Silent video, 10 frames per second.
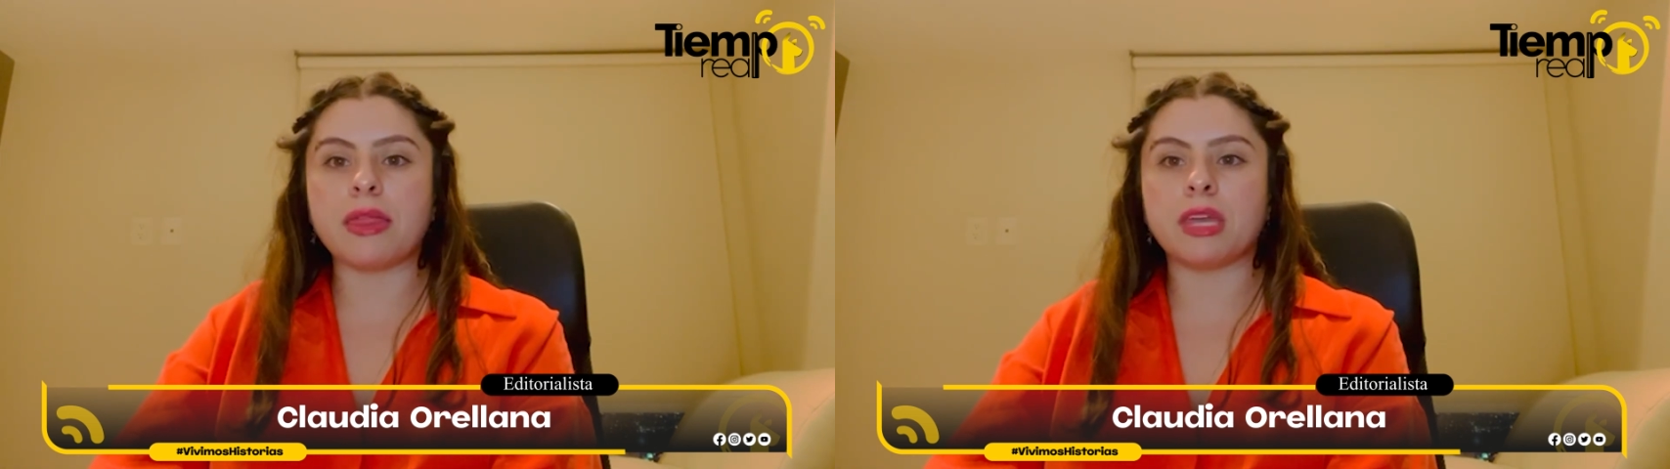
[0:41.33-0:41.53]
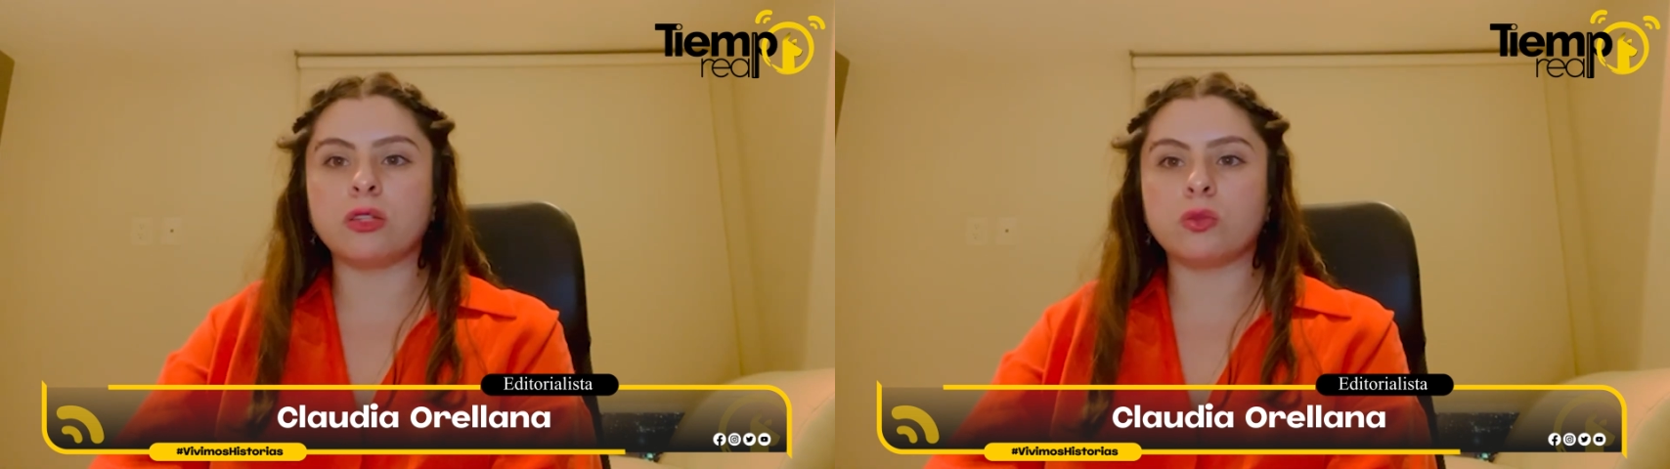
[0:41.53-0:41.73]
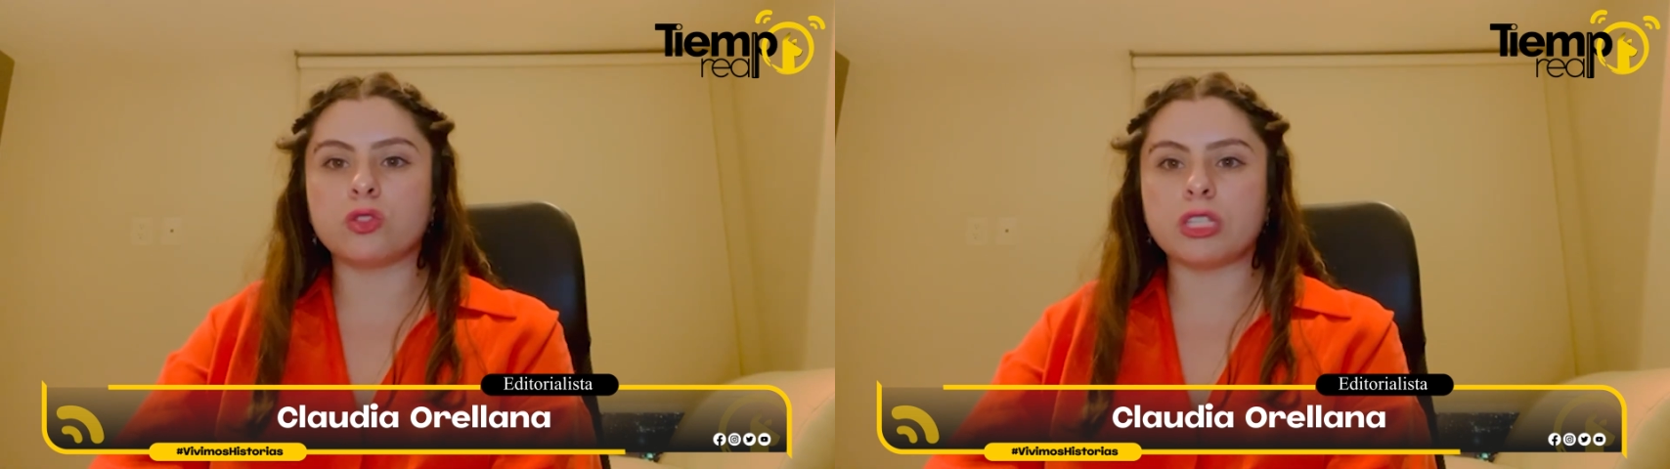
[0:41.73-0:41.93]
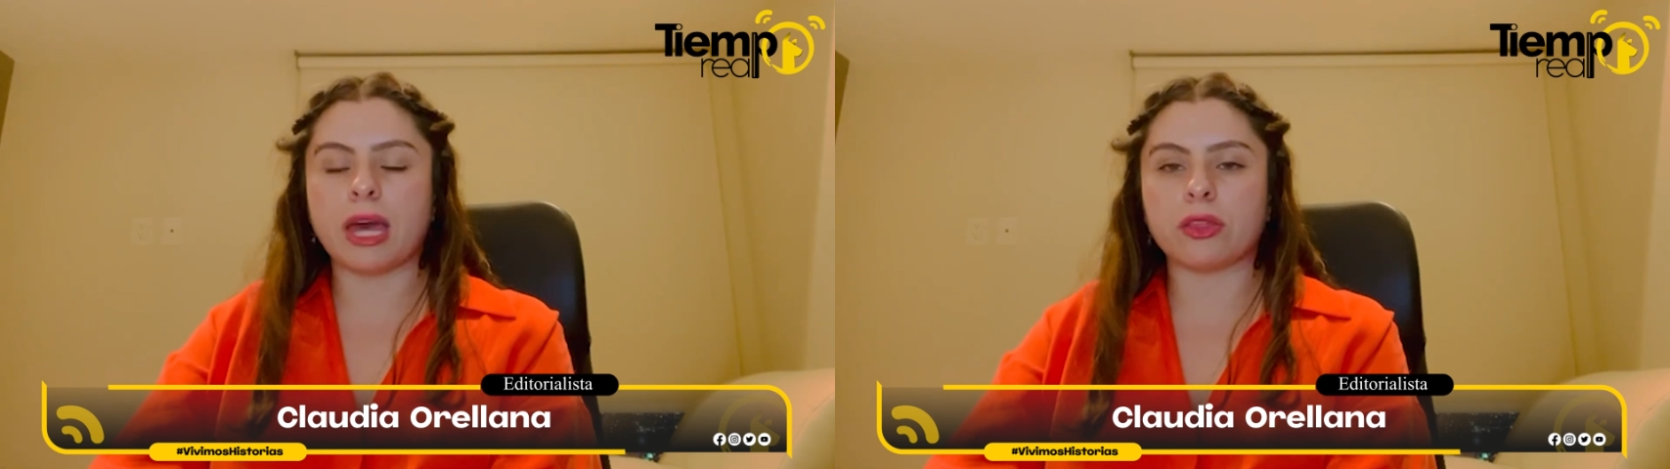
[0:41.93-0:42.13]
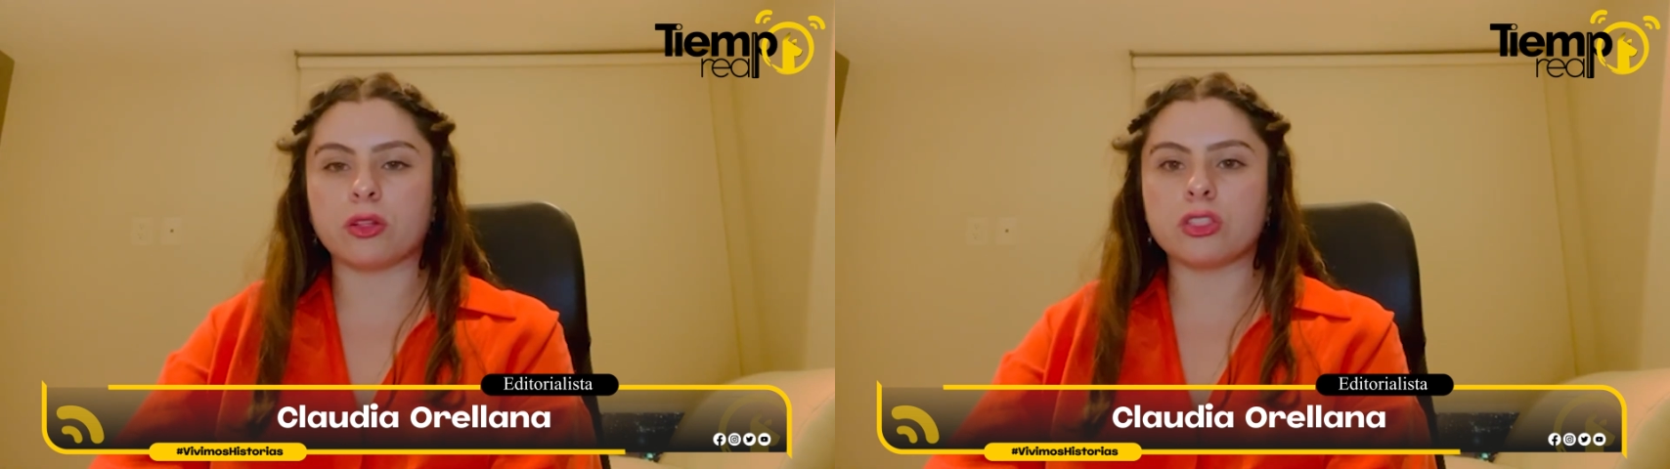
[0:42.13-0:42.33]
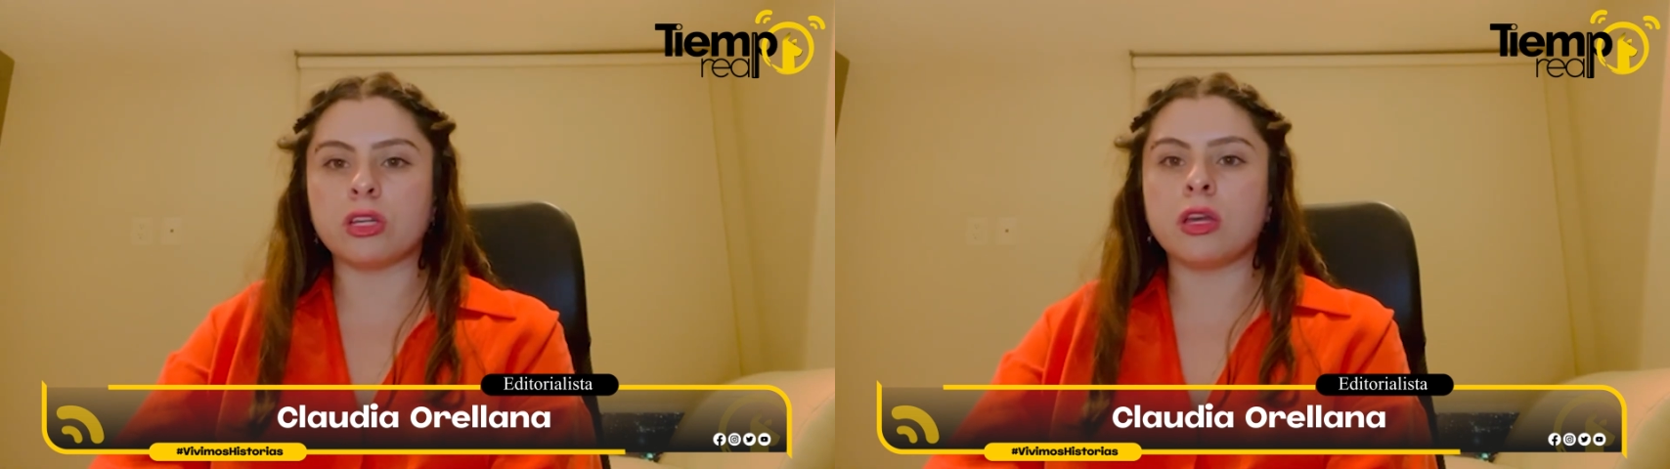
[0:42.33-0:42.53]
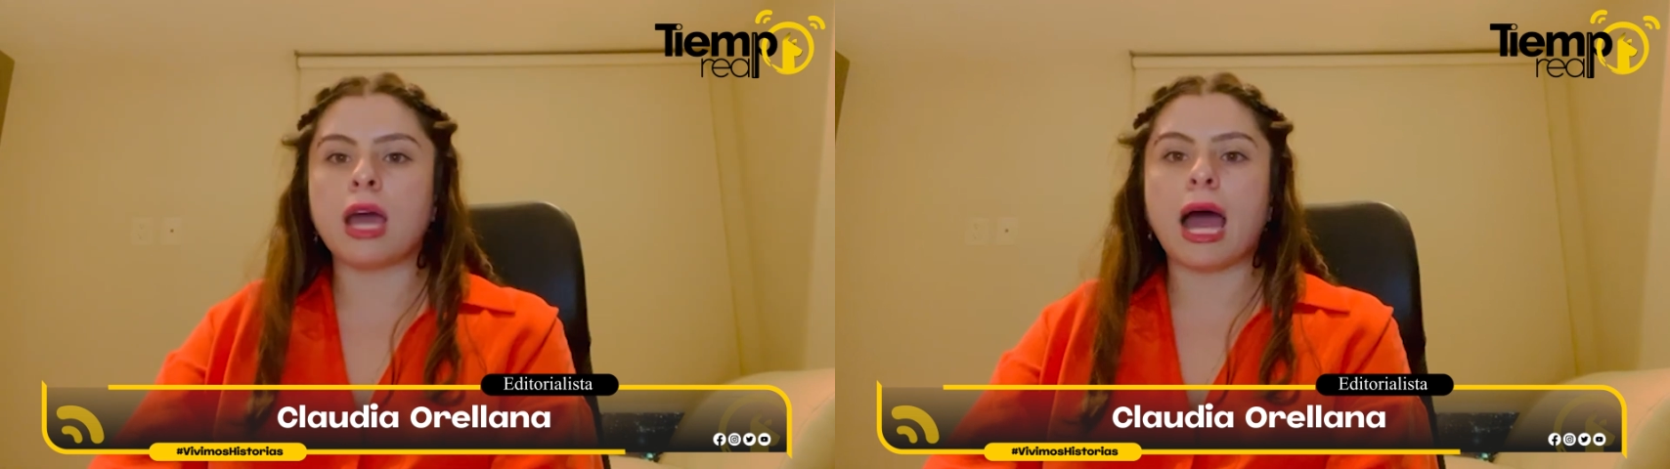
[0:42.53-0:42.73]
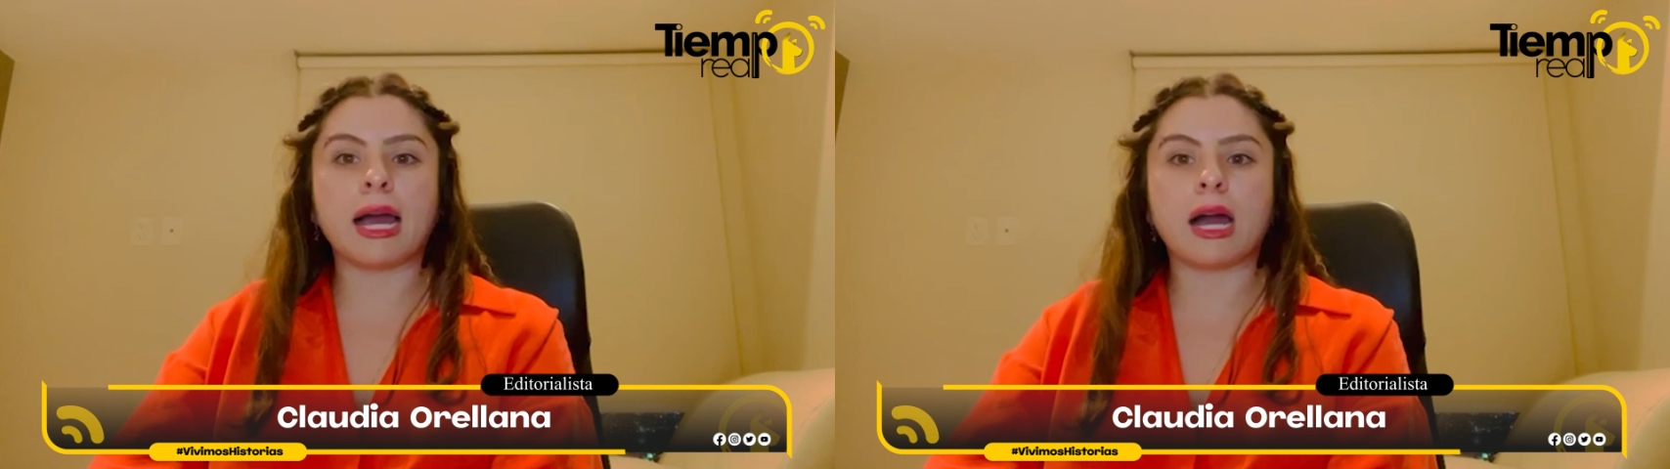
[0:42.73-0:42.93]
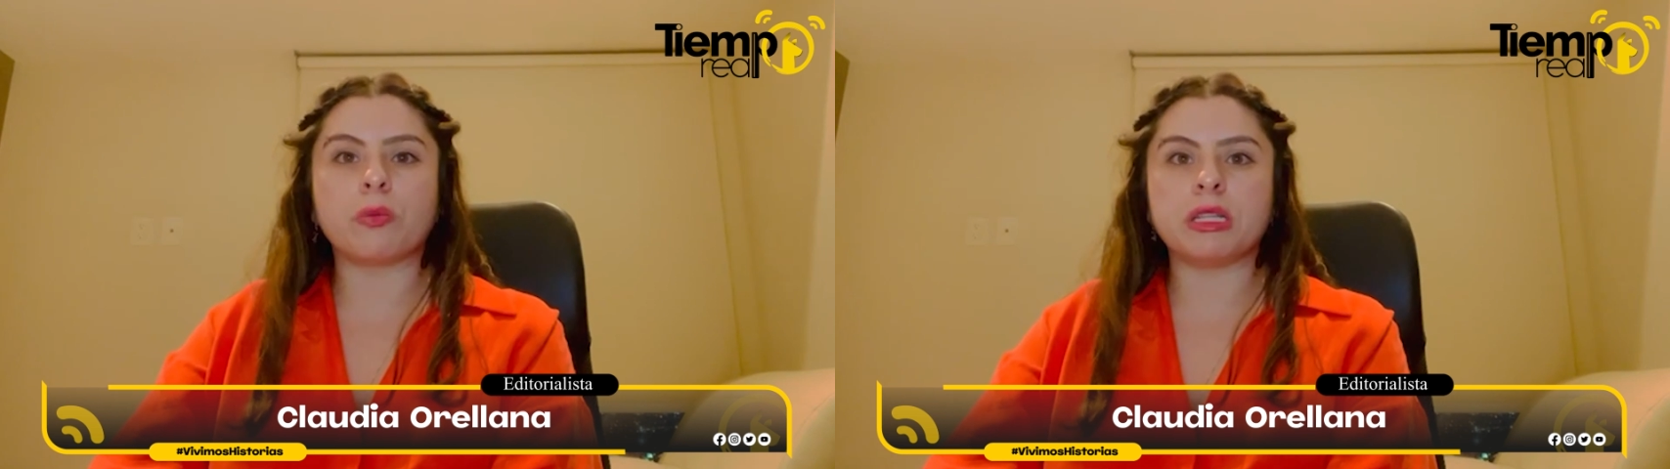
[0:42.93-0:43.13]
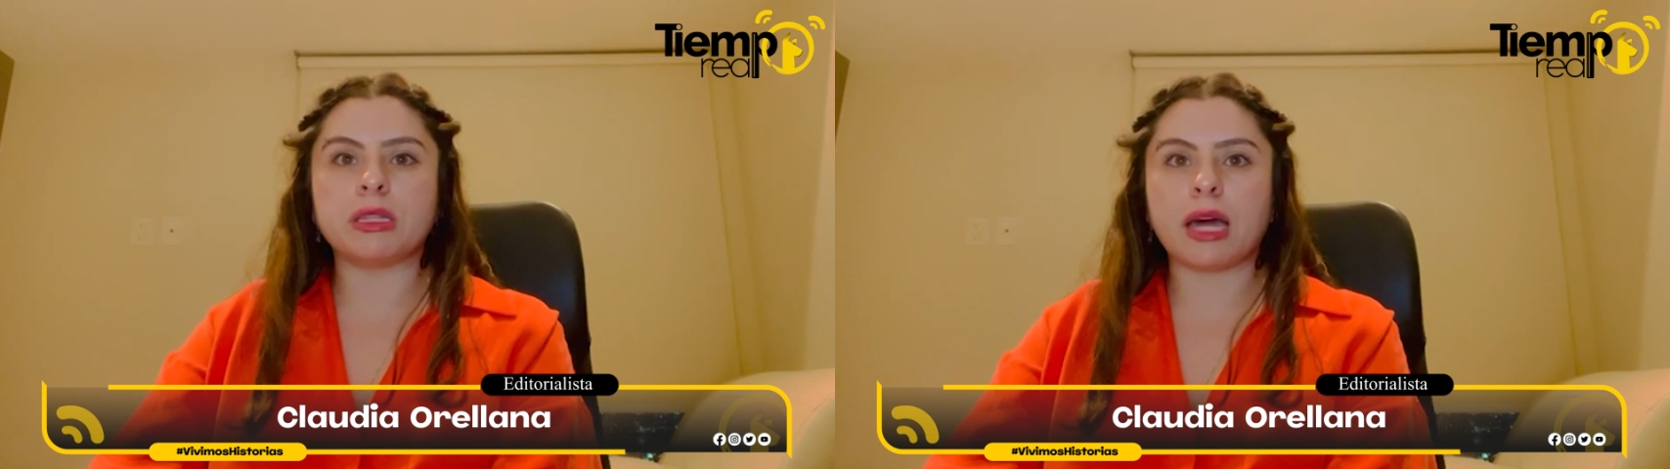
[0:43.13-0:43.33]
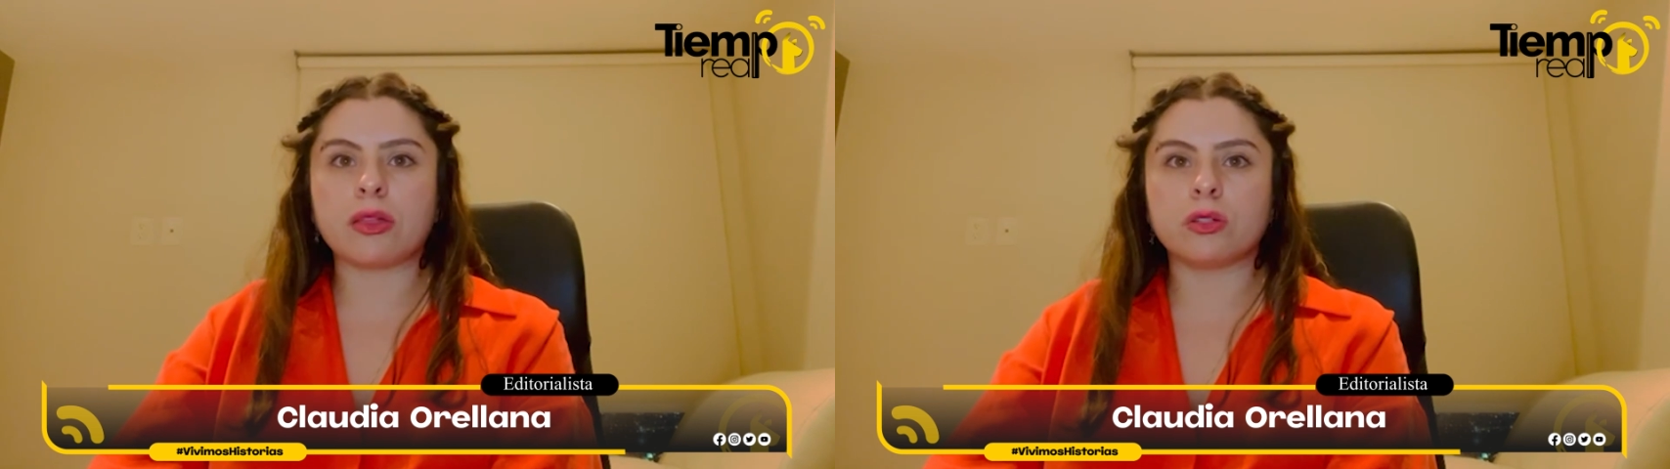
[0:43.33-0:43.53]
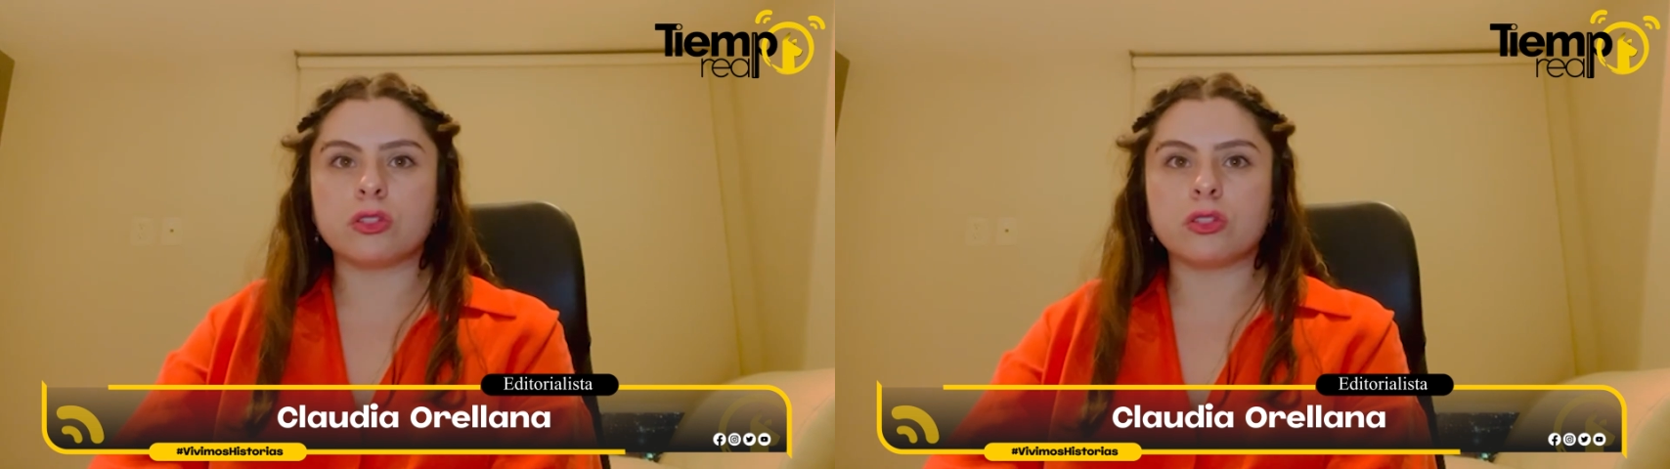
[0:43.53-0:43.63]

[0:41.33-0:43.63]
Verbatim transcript: denunciados han aumentado.